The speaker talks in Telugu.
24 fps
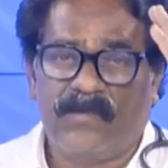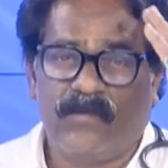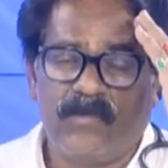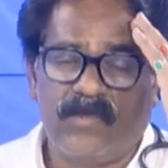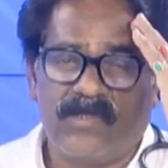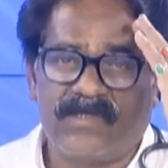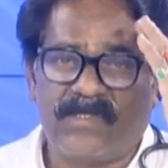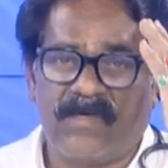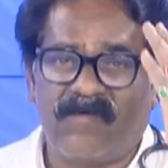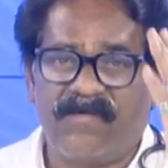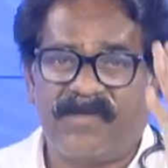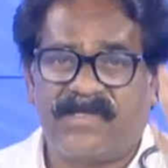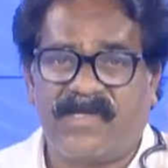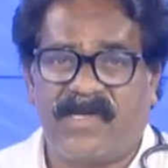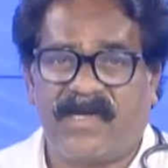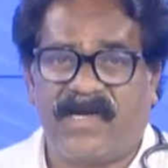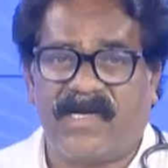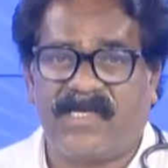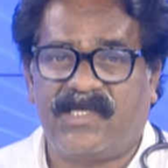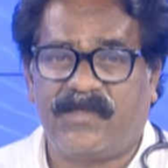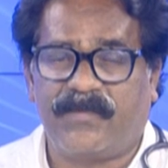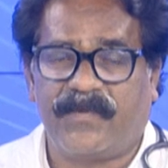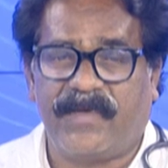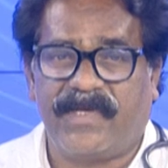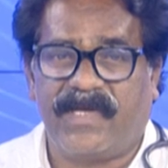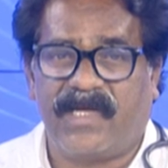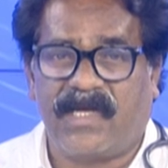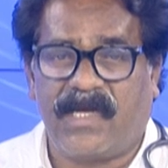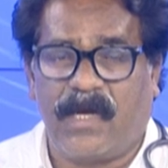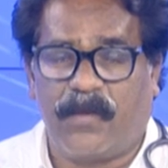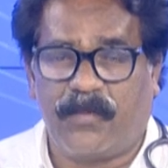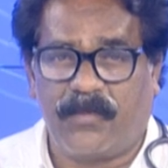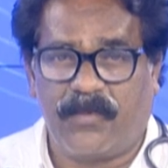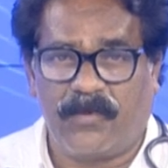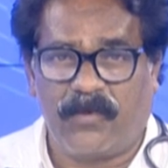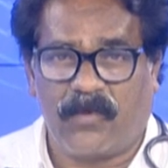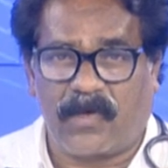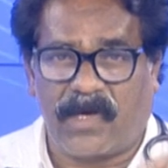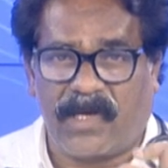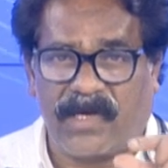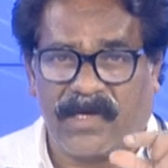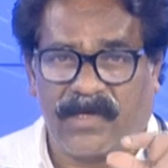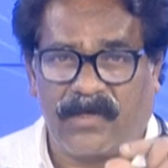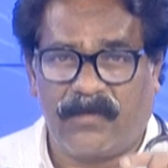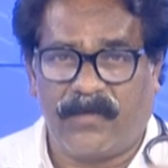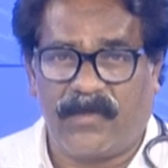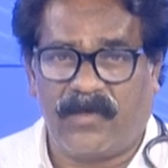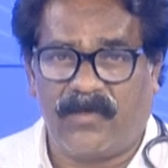మూడు సంవత్సరాలు గడిచిపోయాక అప్పుడు
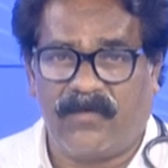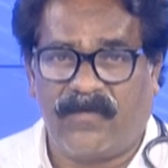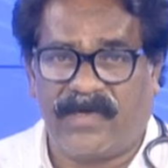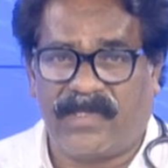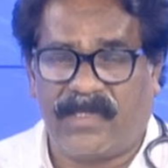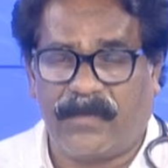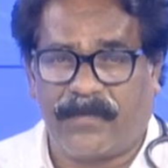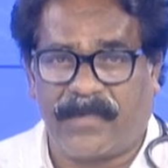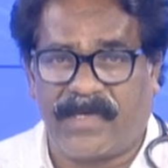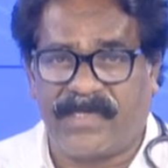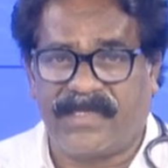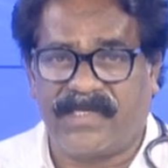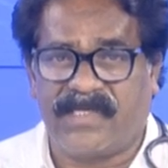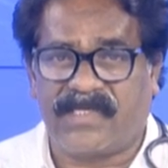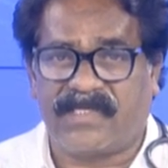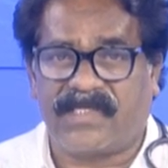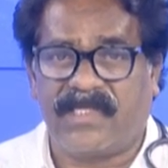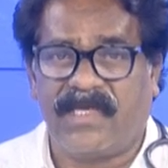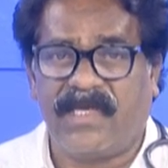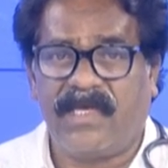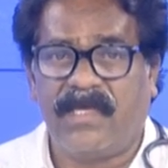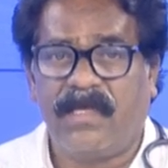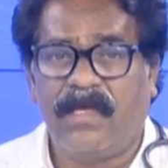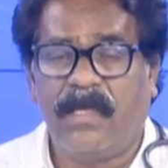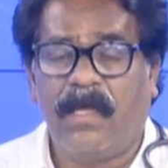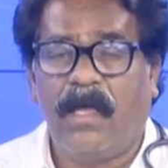కరెక్ట్ మందు పడితే పనిచేస్తే